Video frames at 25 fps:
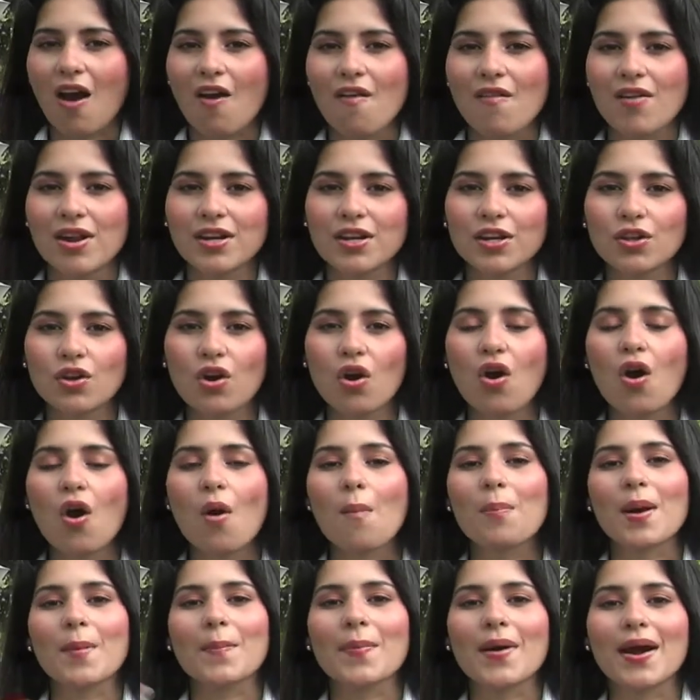ha venido
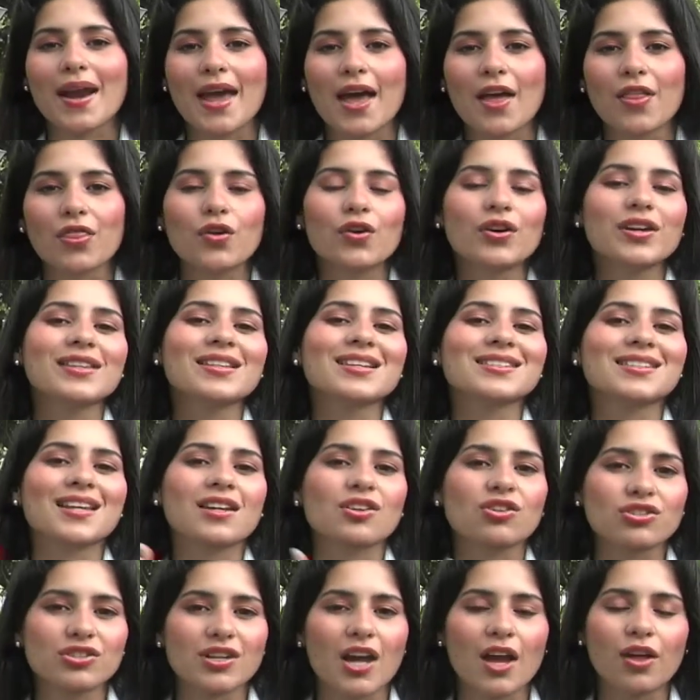preparando y
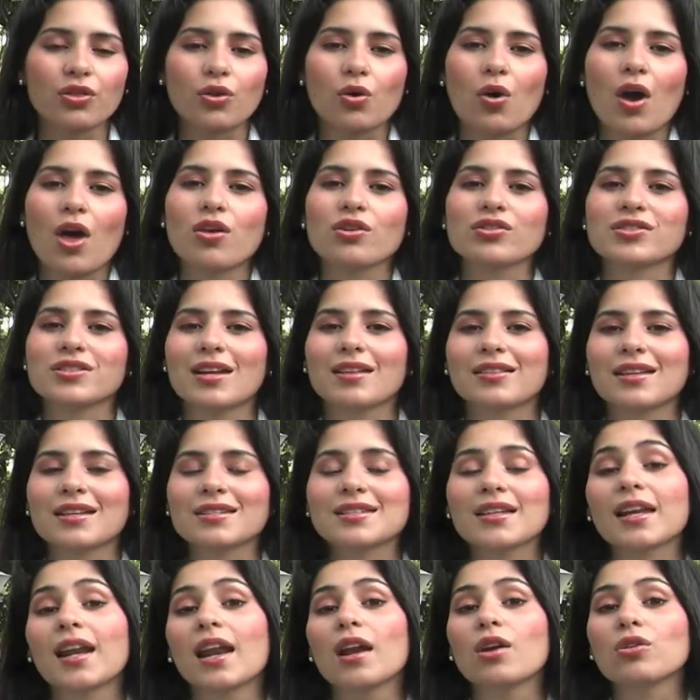desarrollando a docentes